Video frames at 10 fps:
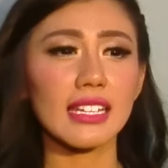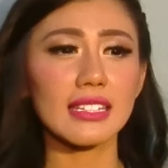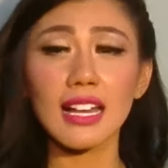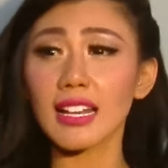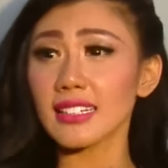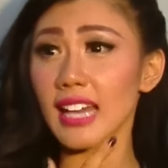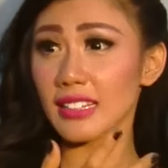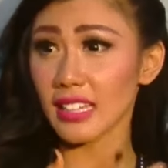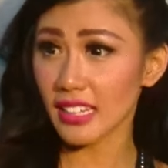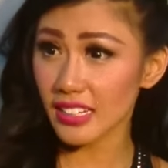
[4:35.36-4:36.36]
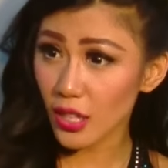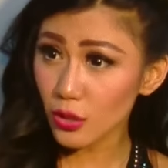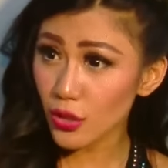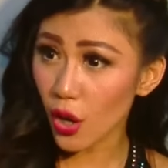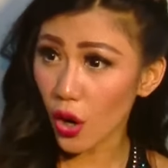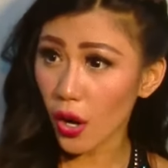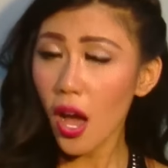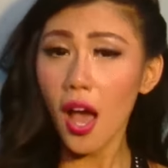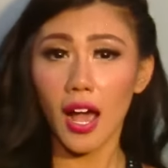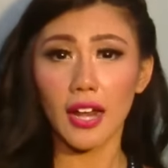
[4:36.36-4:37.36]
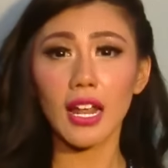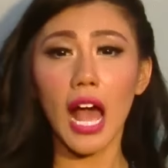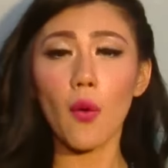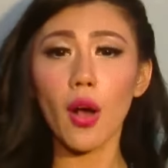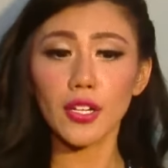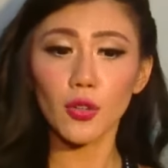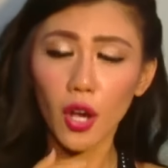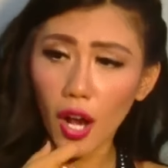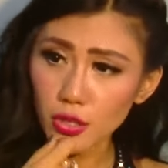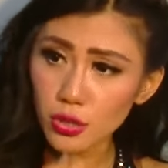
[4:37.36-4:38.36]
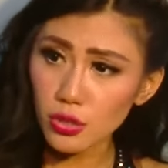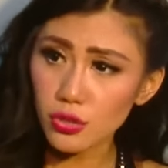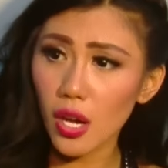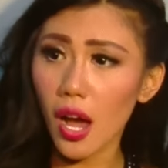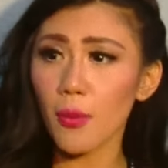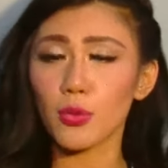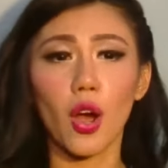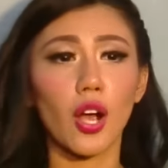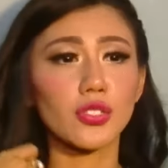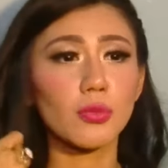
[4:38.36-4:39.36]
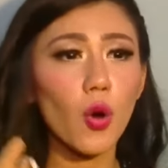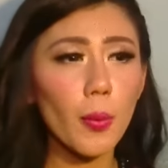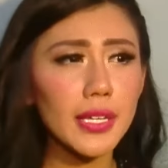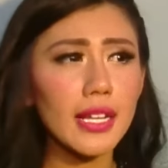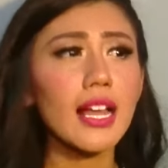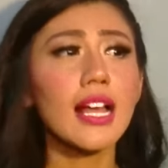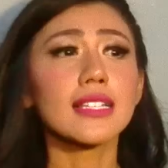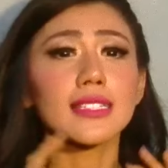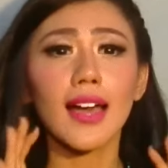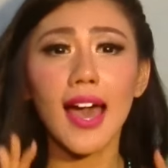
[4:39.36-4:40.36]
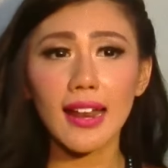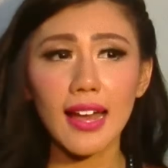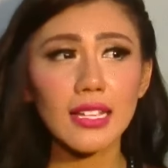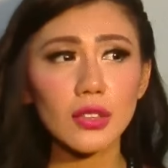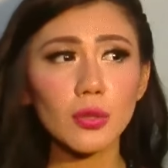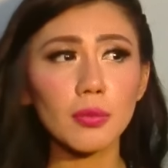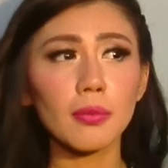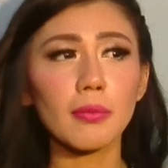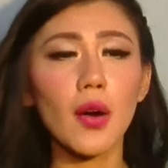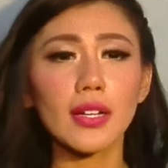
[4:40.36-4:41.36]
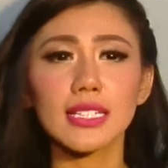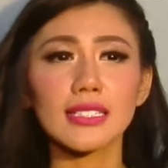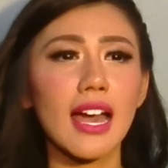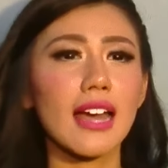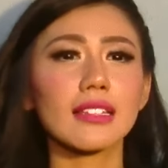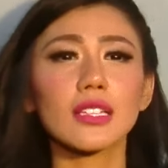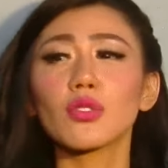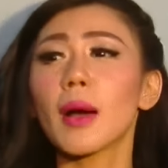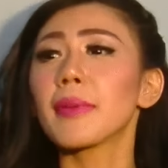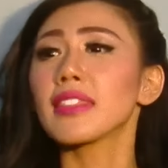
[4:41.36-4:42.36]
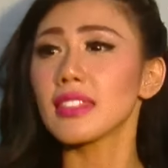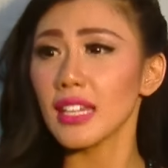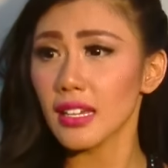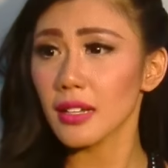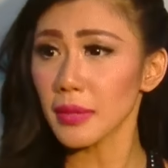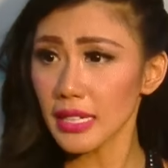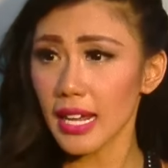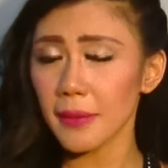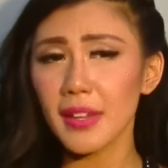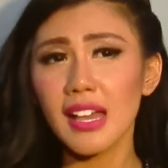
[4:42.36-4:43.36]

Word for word: kita ngelihat hartanya dia dulu dong. Karena awal dia udah ngasih jam, udah ngasih mobil. Sekarang itu bahwasannya harta itu nggak penting, beneran.